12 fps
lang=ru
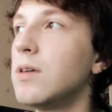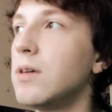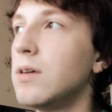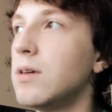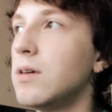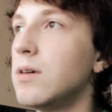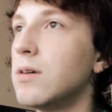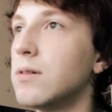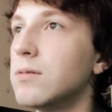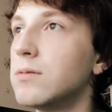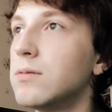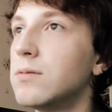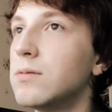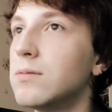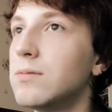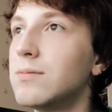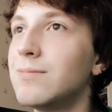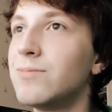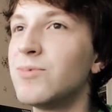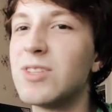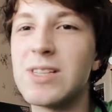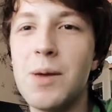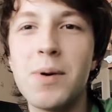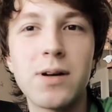и,
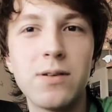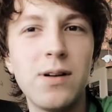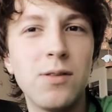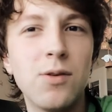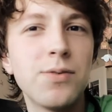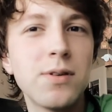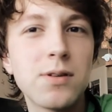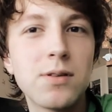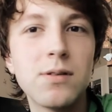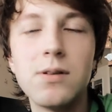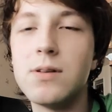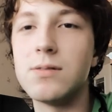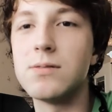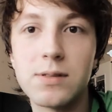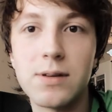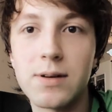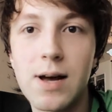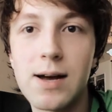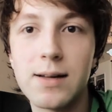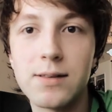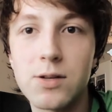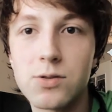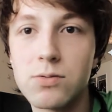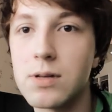не знаю, микроволновки, что ли, наверное,
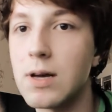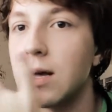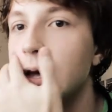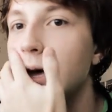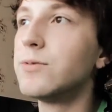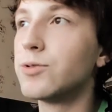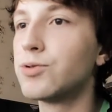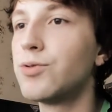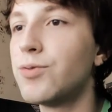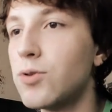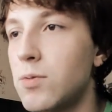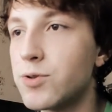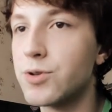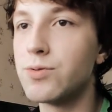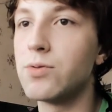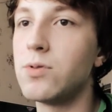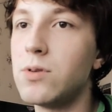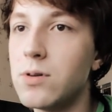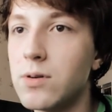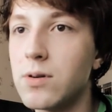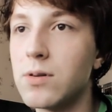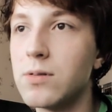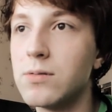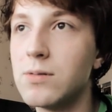какая-то шутка. Суть в том,
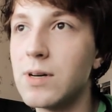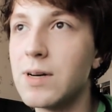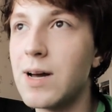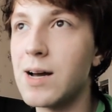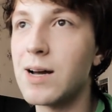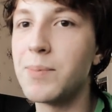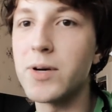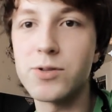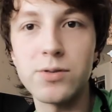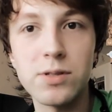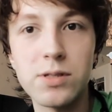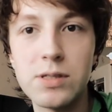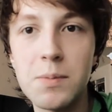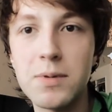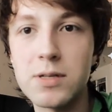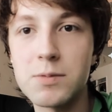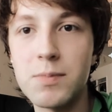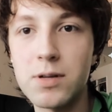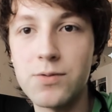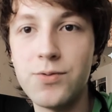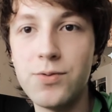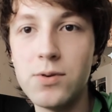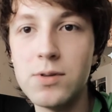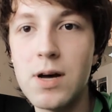что как операционная система для
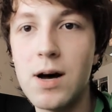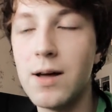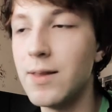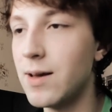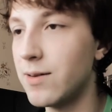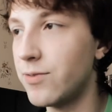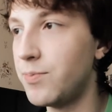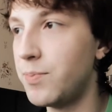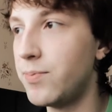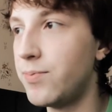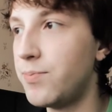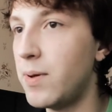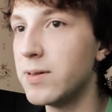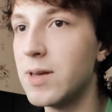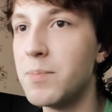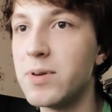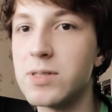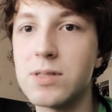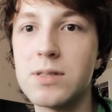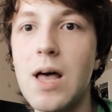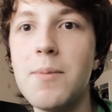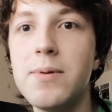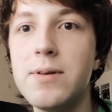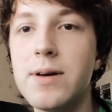смартфона, она вполне
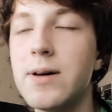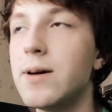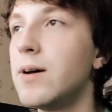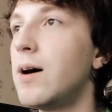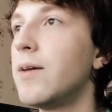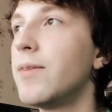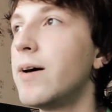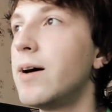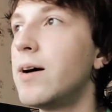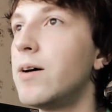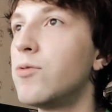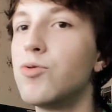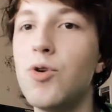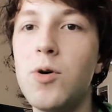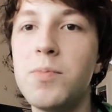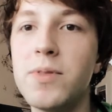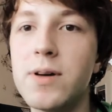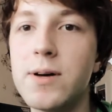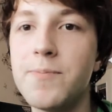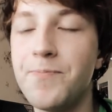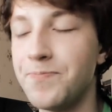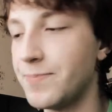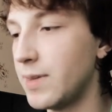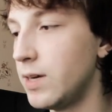презентабельна, она удобна,
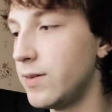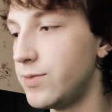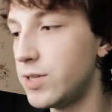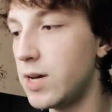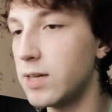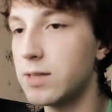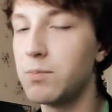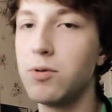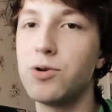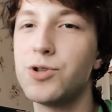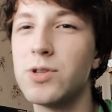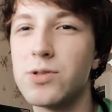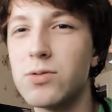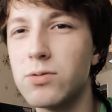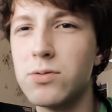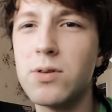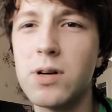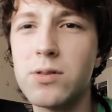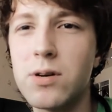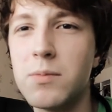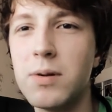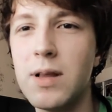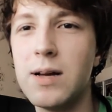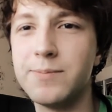и вся эта блочная структура,
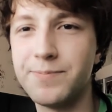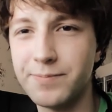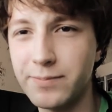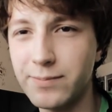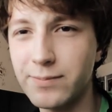которая была